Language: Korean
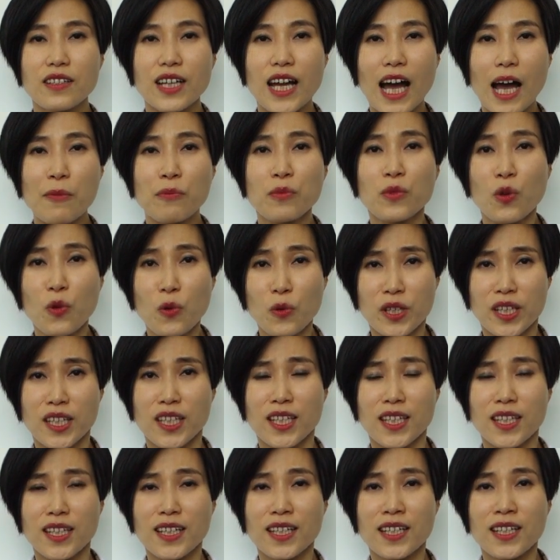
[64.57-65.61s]

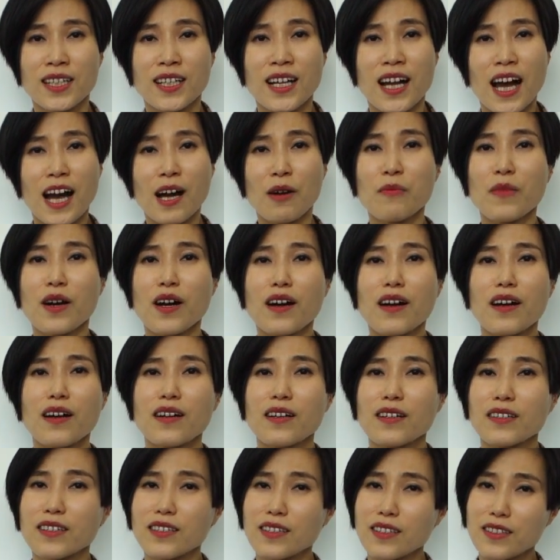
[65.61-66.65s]
감독이
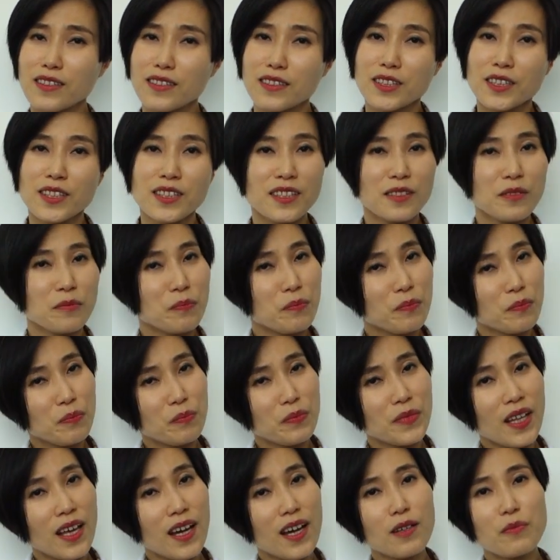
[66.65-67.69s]
아마 이
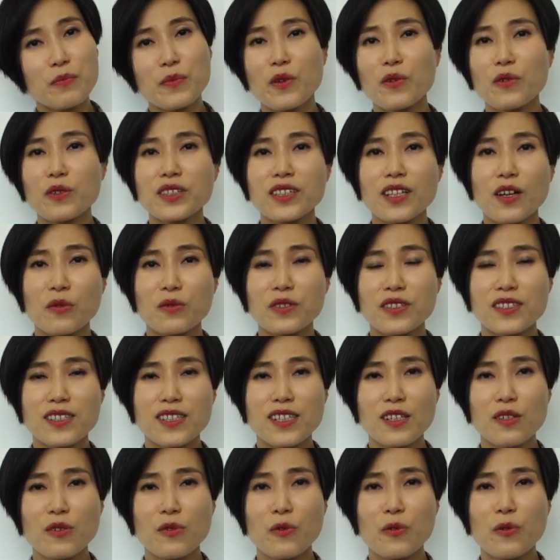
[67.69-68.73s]
대학병원이나 어디
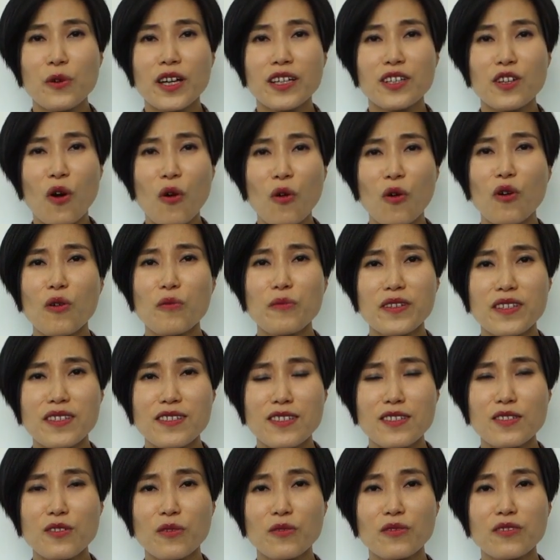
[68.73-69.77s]
진료의 경험이
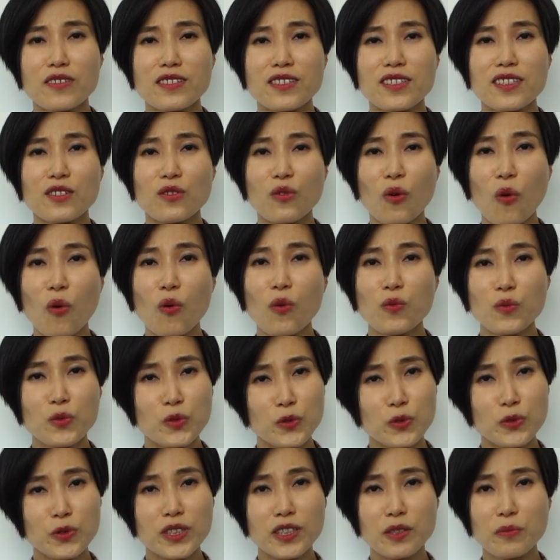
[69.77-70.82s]
있으셨는지
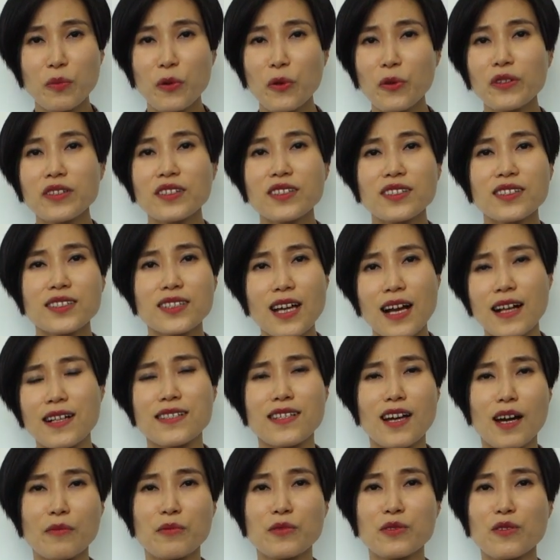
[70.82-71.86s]
너무 그 포인트를 잘
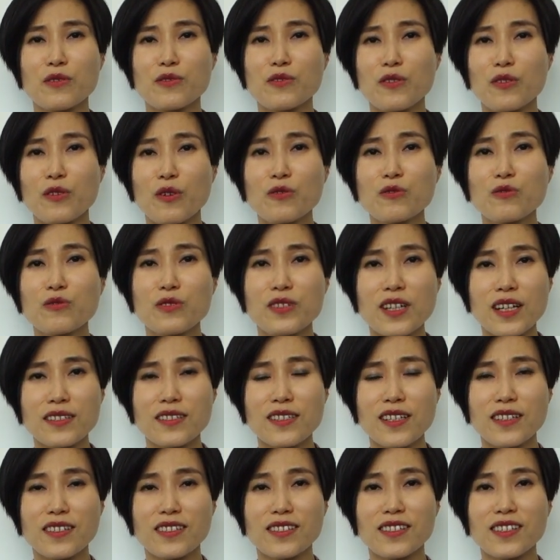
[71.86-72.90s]
잡으셨어요. 연출
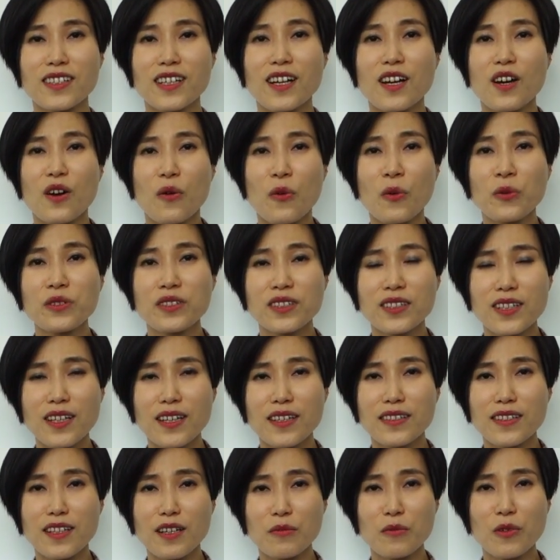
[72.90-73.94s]
자체를. 어떻게
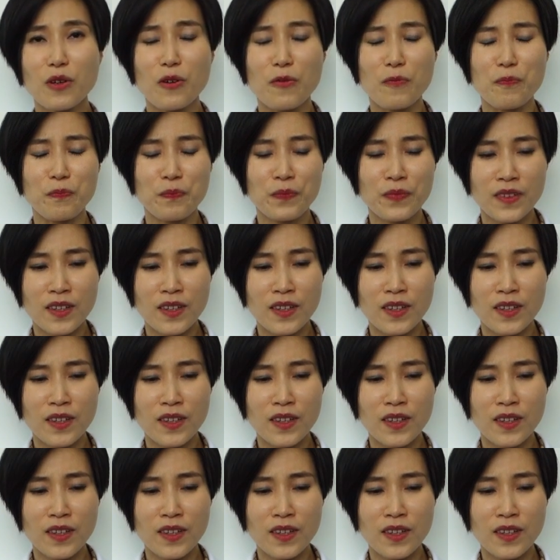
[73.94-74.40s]
했냐면